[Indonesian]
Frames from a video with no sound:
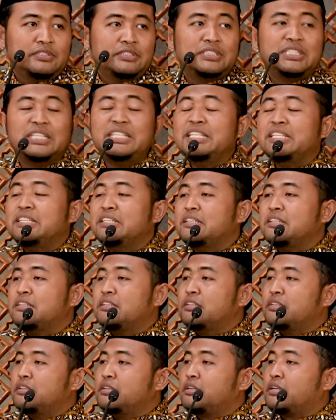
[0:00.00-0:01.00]
Jadi
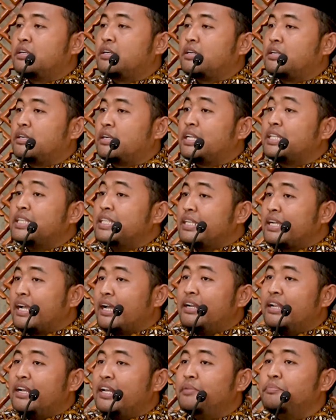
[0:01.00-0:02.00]

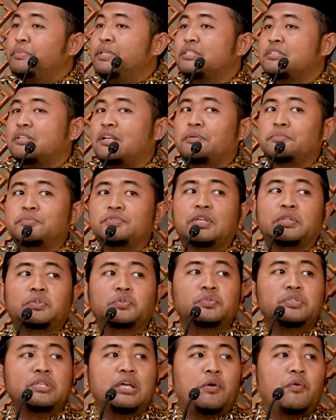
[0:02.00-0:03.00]
ketika dalam Islam
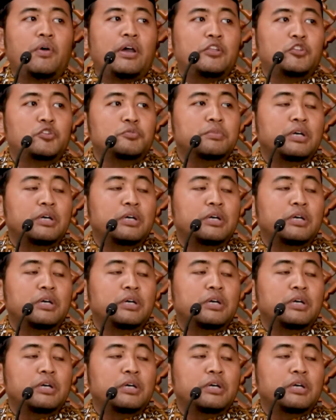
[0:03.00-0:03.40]
satu nyawa itu